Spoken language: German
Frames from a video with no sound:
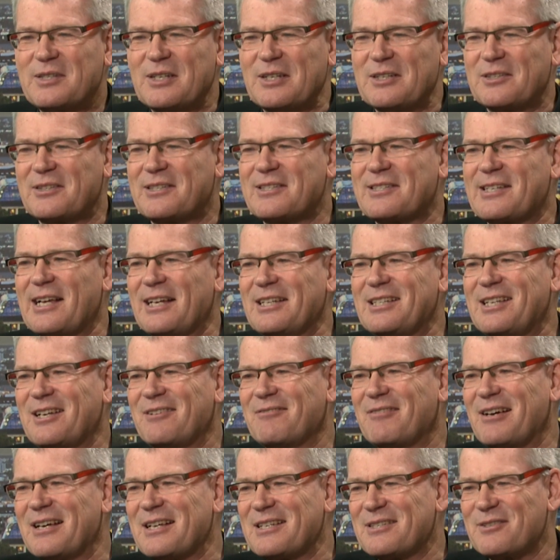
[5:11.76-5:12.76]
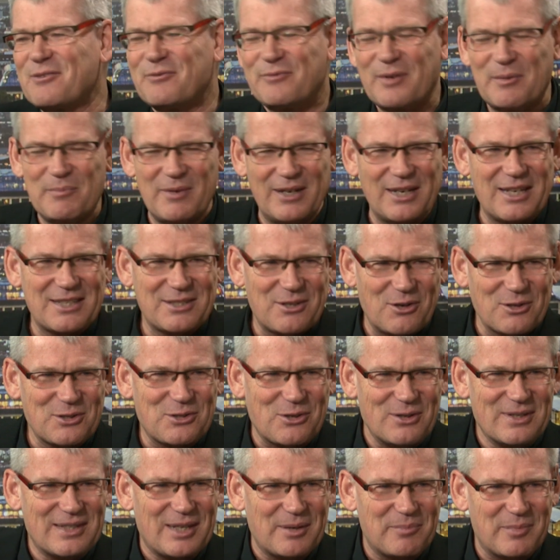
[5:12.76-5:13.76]
interessanterweise, wenn man das auch
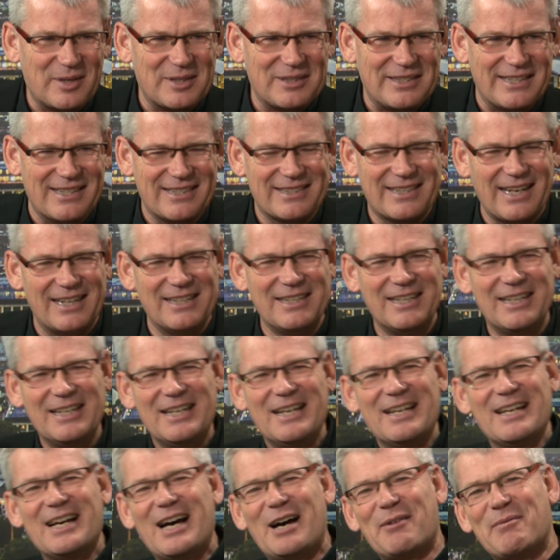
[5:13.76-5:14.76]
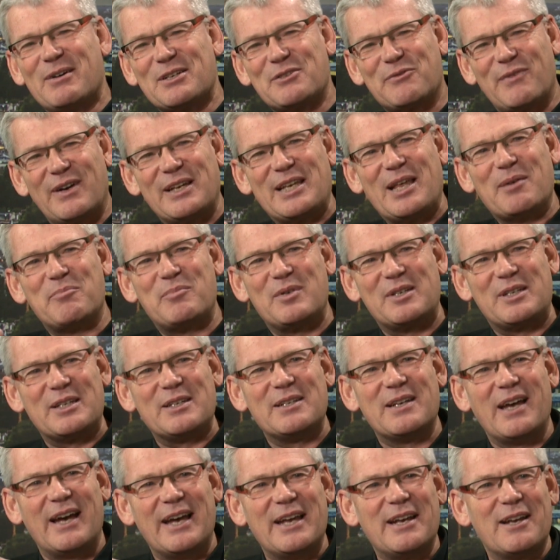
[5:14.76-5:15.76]
so interpretieren kann, aber es war der
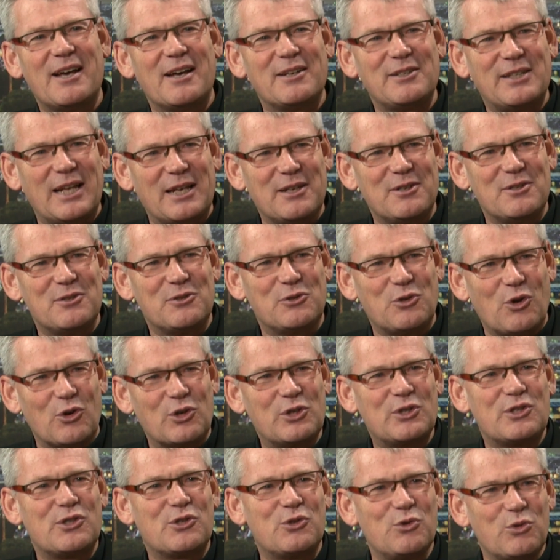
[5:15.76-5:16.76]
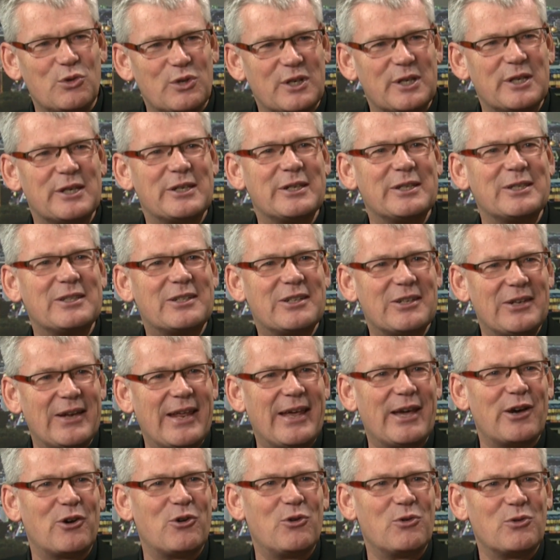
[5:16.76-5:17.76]
Beginn einer dann doch zügigen
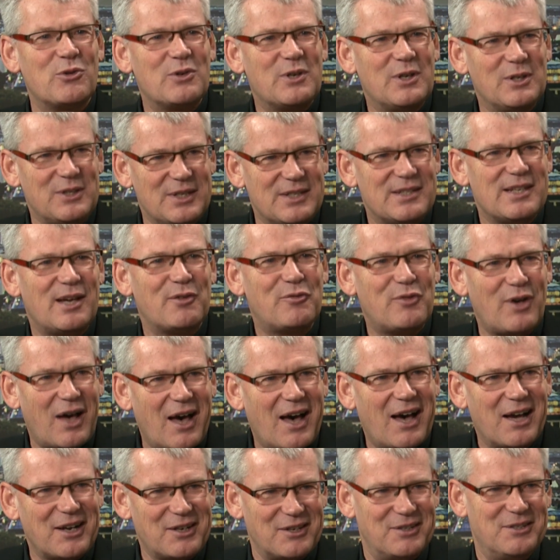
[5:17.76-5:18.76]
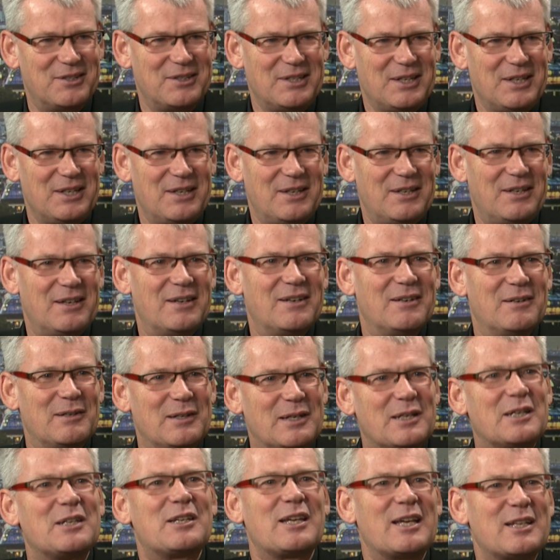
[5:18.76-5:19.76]
Klärung dieser Frage. Äh,
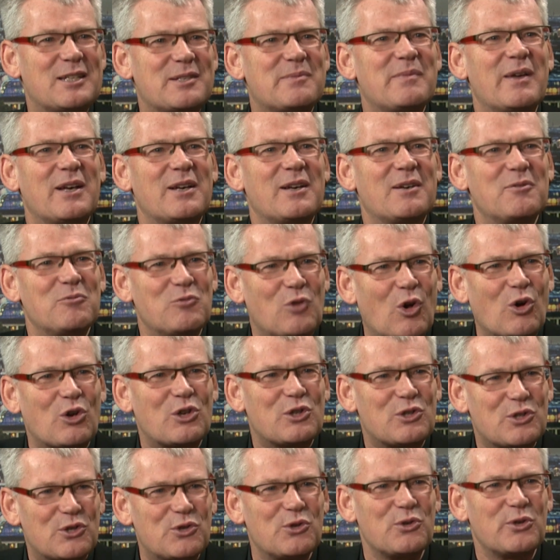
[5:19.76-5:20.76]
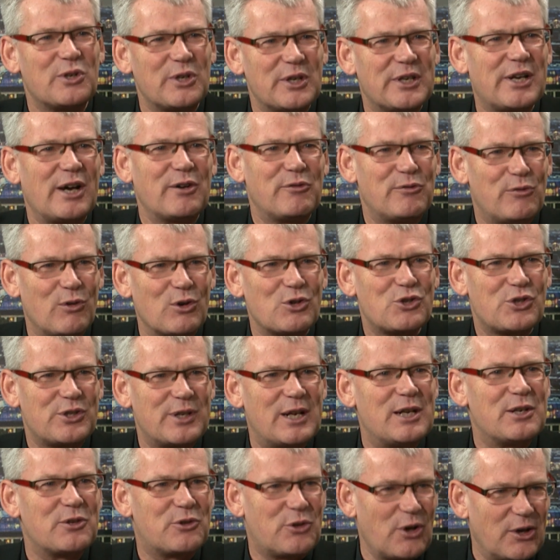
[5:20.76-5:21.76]
ich hätte es mir noch zügiger
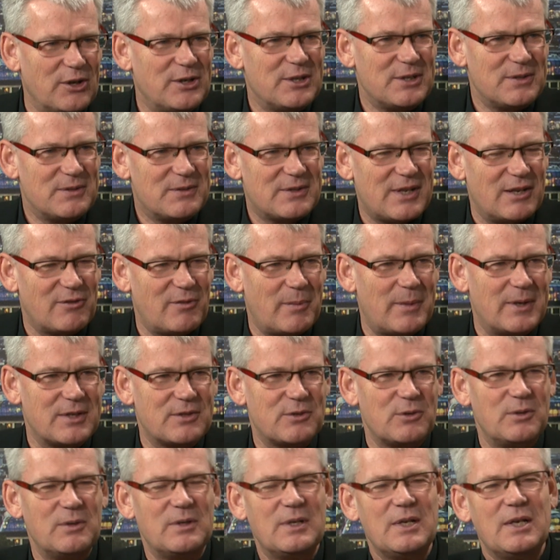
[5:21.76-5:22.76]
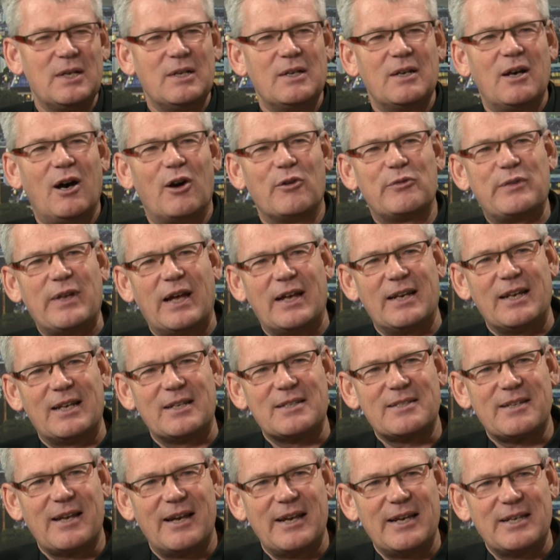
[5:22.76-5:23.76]
vorstellen können, sagen wir mal so. Auf der
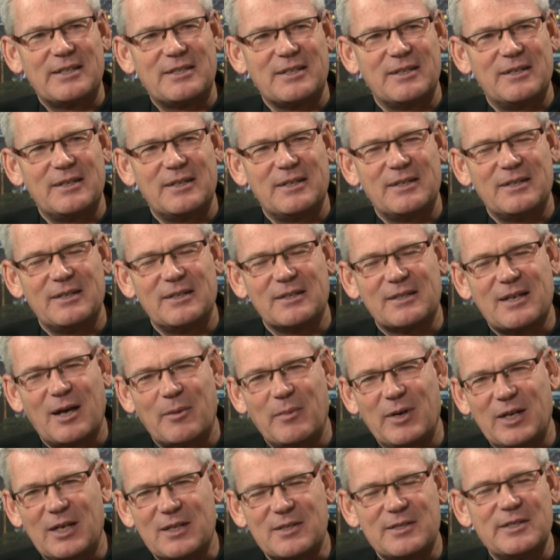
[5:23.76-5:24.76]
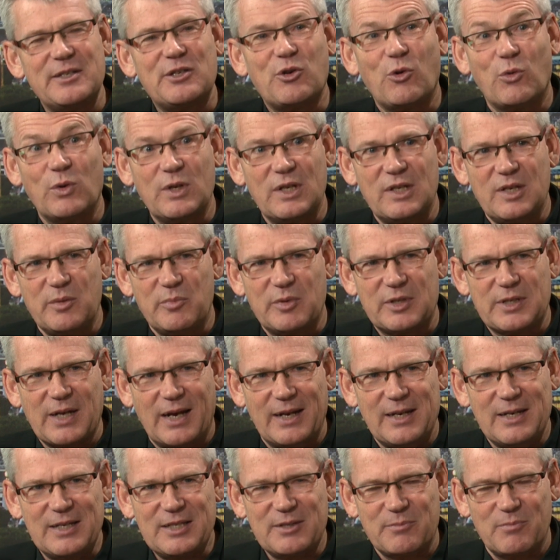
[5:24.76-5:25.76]
anderen Seite äh, kann man das nicht ohne die
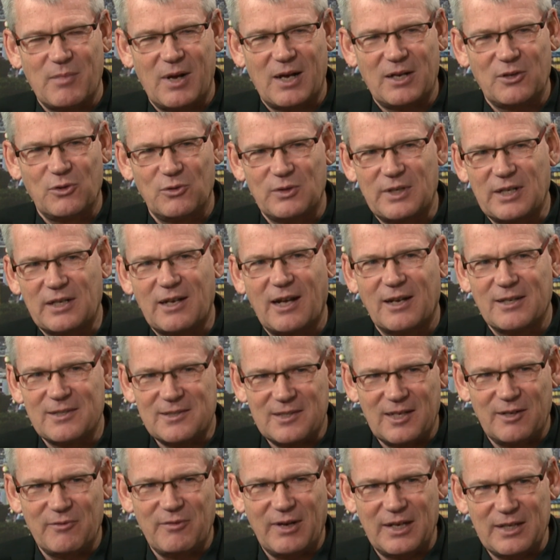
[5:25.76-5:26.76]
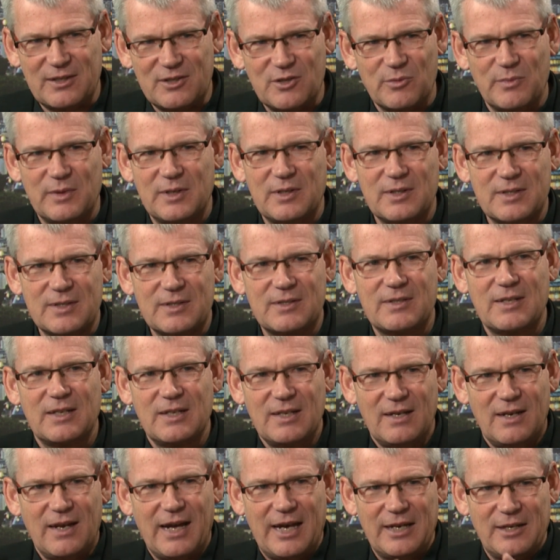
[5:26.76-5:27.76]
Beteiligten machen und der Kanzler war ja zumindest
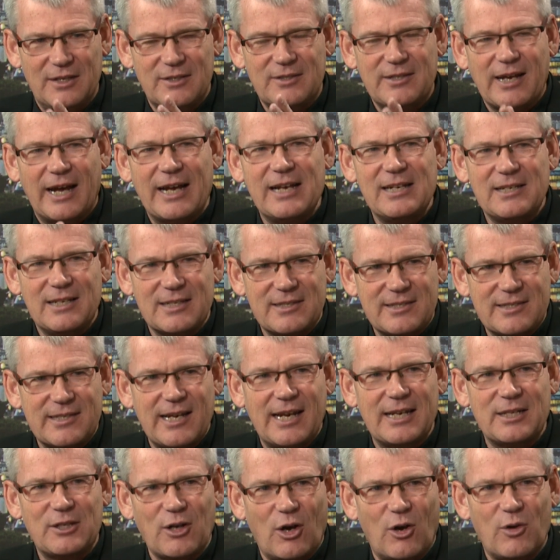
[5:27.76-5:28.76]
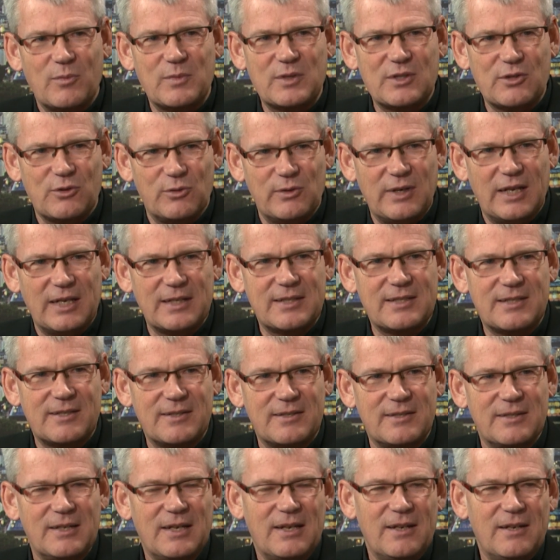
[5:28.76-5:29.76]
einen Teil des Zeitraums
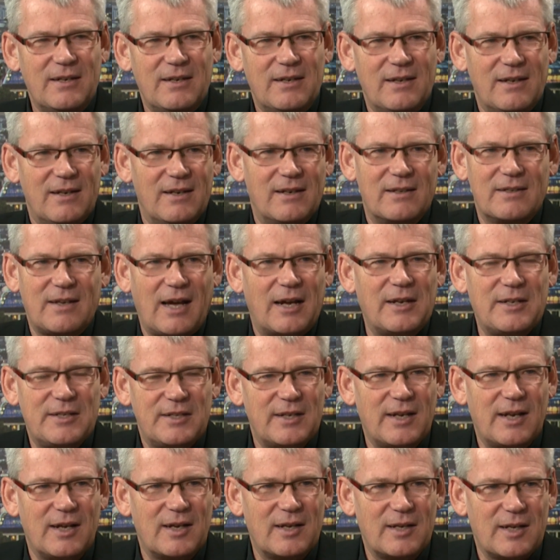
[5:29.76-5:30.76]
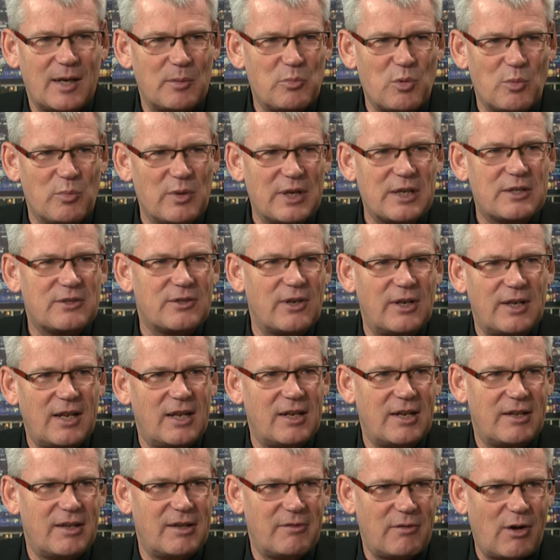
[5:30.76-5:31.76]
zuletzt äh, gar nicht in der Republik,
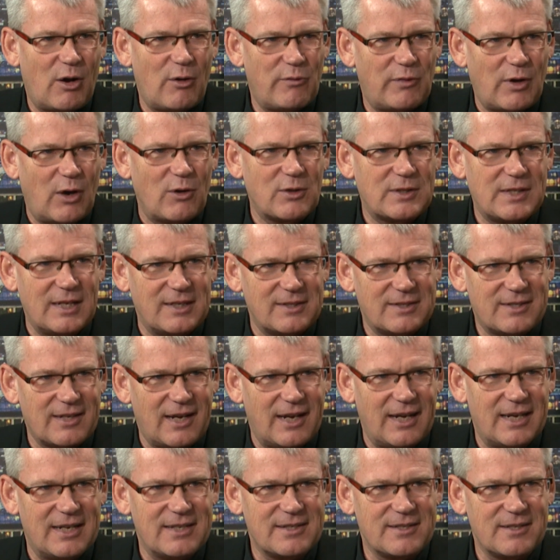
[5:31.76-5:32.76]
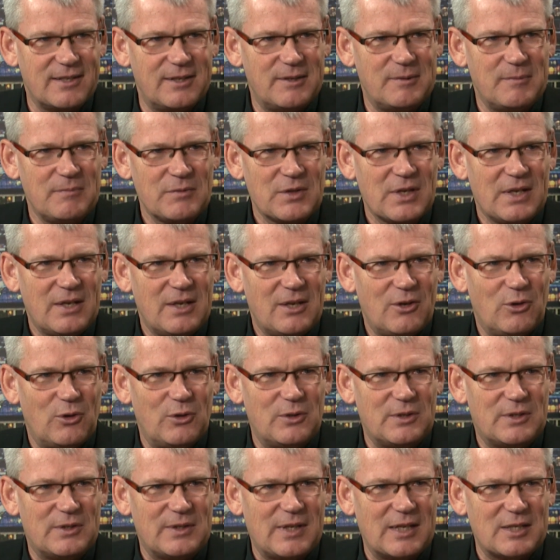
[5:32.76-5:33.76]
sondern er war auf Auslandsreise.
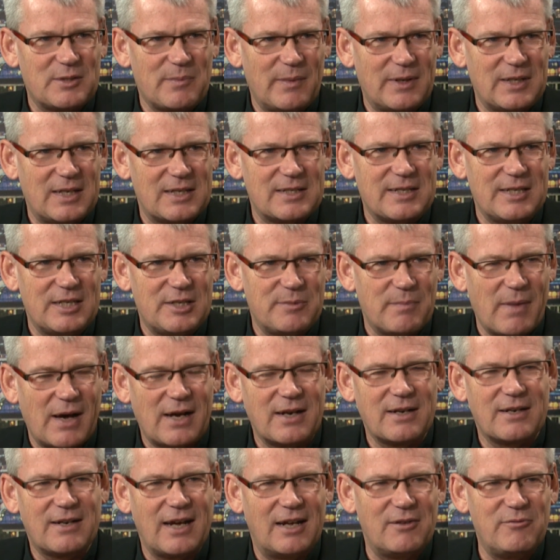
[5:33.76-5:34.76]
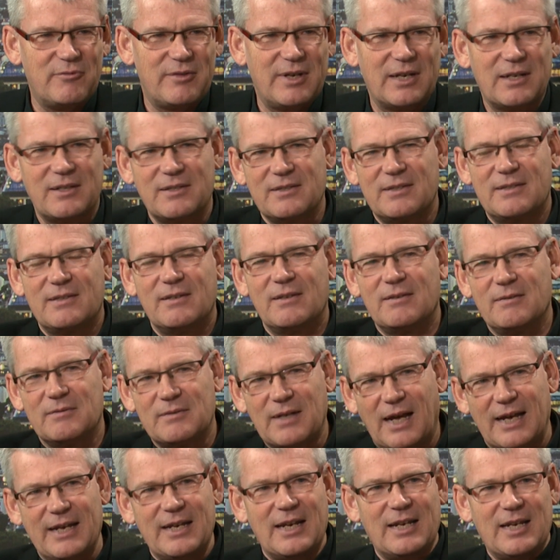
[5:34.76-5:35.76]
Und dass man das nicht machen kann, während
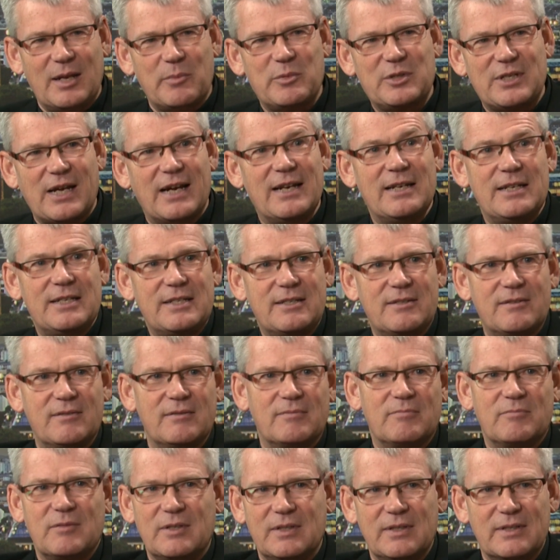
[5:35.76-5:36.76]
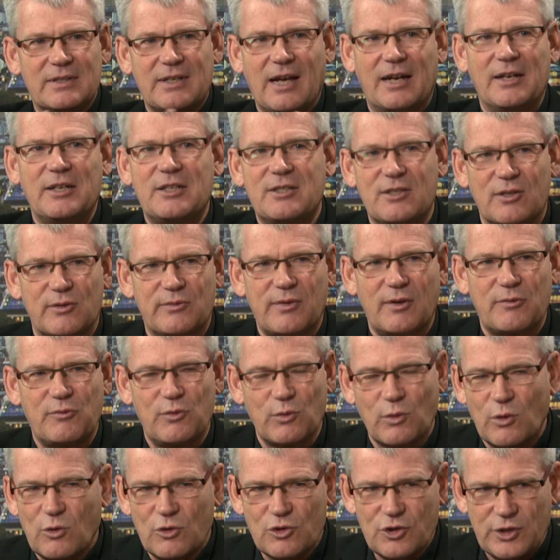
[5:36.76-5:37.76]
einer der Beteiligten gar nicht zur
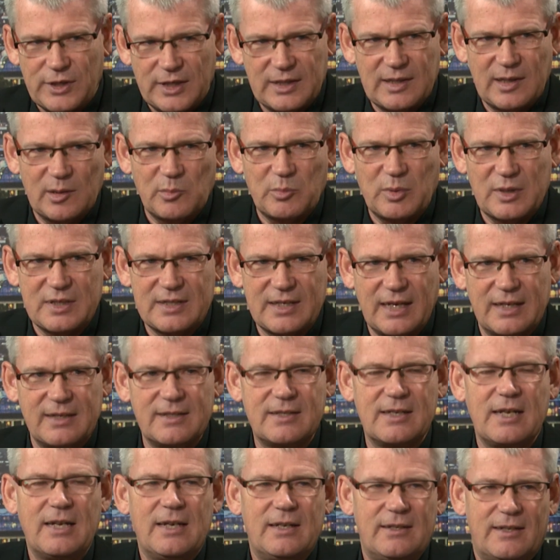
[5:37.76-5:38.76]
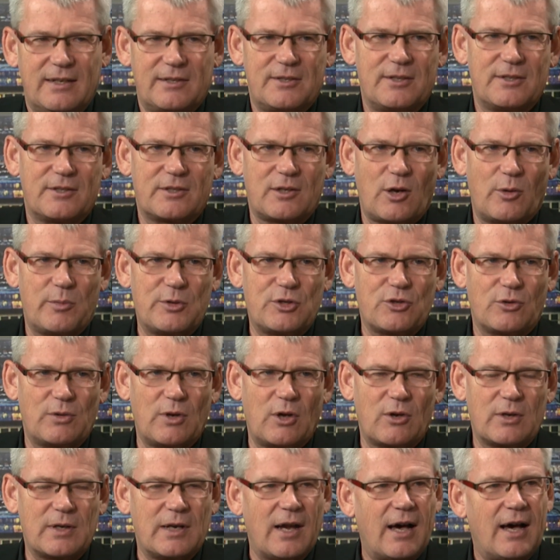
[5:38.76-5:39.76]
Verfügung steht in Präsenz. Das ist, glaube ich, schon
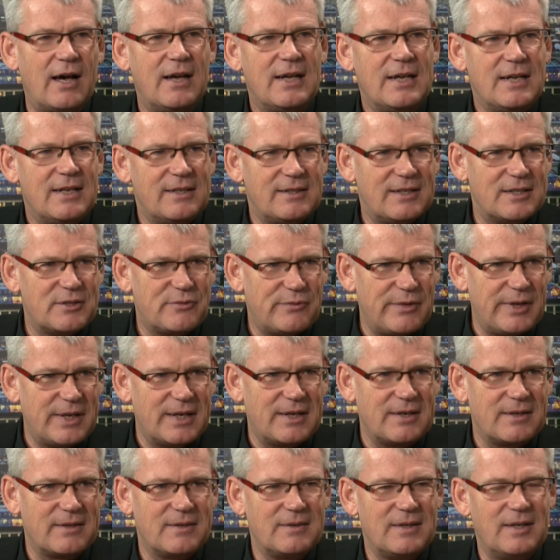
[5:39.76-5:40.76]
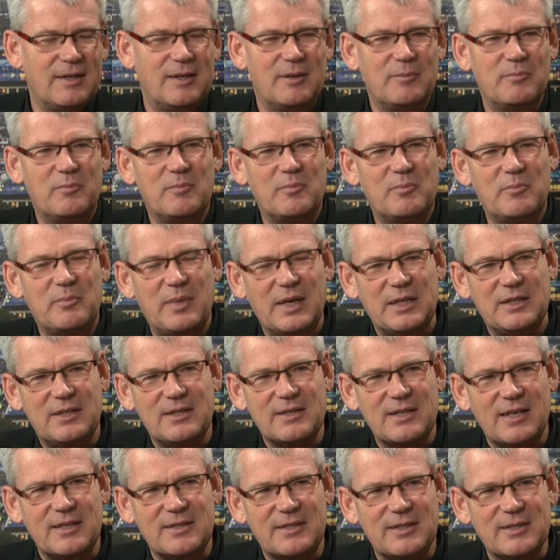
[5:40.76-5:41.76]
auch klar. Deswegen ähm, bei
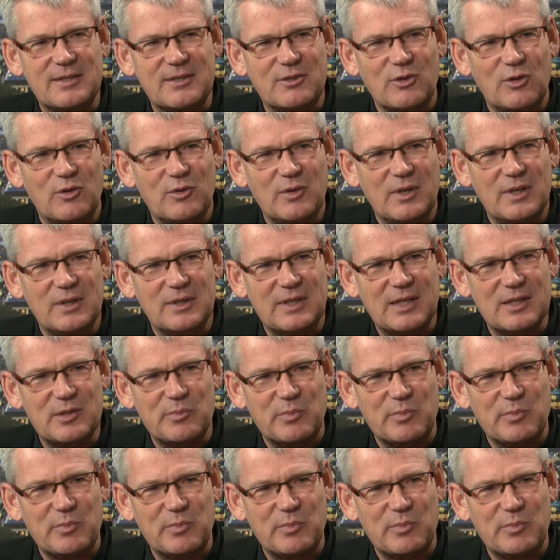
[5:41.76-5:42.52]
dieser Sitzung des